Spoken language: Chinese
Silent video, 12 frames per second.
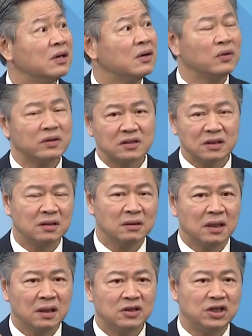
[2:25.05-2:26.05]
或者是
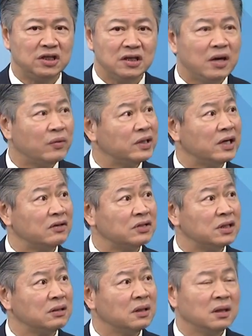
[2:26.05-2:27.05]
企业会调
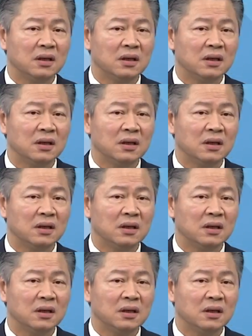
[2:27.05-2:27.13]
薪。